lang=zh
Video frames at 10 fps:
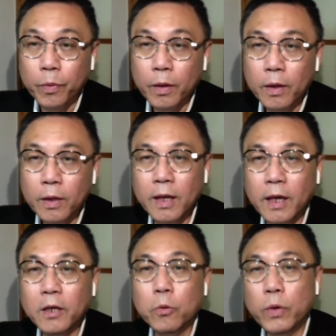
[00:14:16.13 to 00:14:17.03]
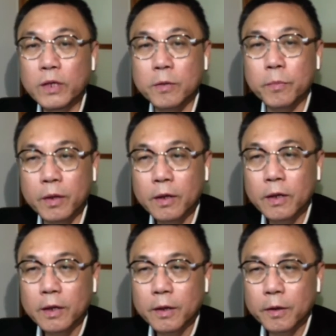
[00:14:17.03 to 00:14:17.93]
那又为什么
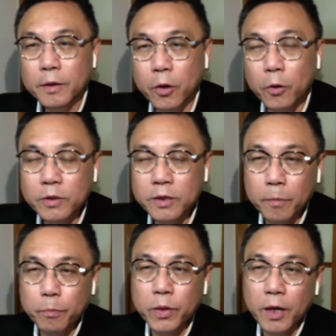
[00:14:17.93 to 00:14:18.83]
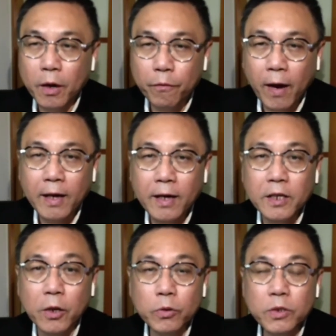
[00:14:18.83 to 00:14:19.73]
有这个必要发一个
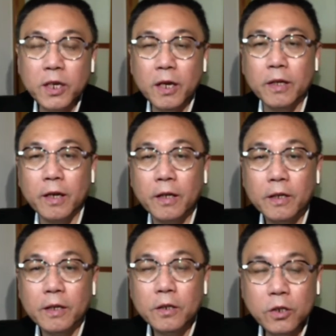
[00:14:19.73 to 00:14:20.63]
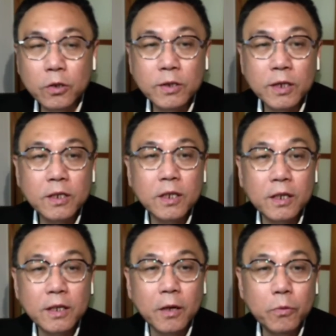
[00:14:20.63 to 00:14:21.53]
邮件呢？你就直接跟
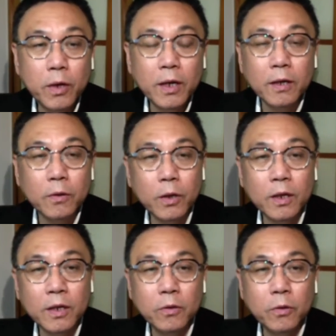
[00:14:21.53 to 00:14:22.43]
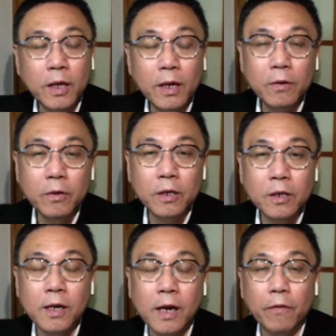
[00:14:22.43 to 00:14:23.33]
他约约约他喝
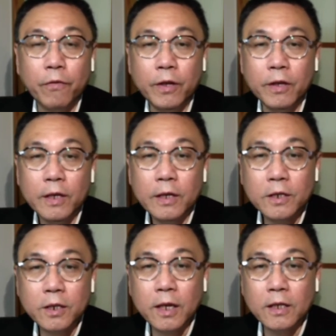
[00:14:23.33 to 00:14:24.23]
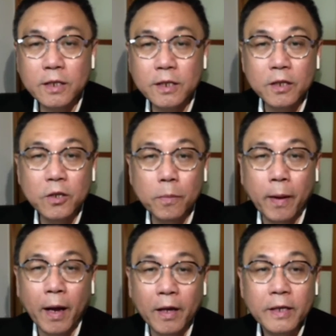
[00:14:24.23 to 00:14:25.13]
个咖啡，请他吃个牛
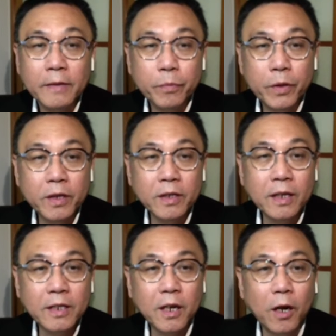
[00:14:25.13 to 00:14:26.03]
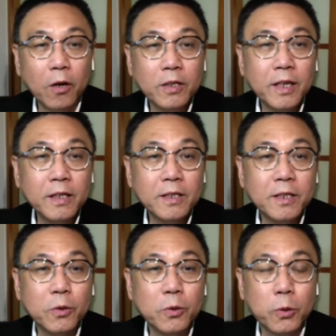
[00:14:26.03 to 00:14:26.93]
排，那个大家聊聊天的时
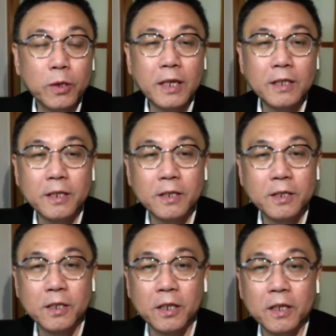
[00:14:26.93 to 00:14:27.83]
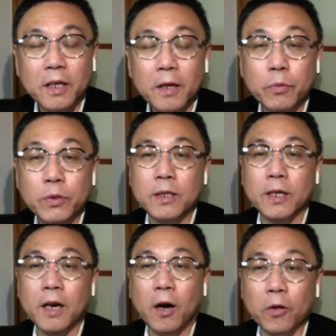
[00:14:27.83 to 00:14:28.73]
候说一下这个事情，不是挺
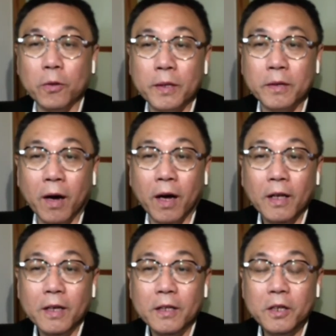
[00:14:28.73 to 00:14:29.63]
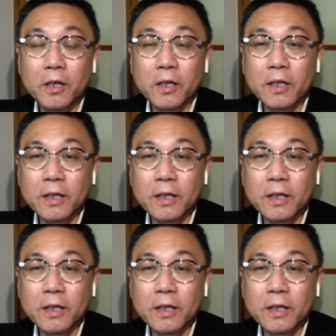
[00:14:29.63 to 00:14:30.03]
好的吗？对吧？这个，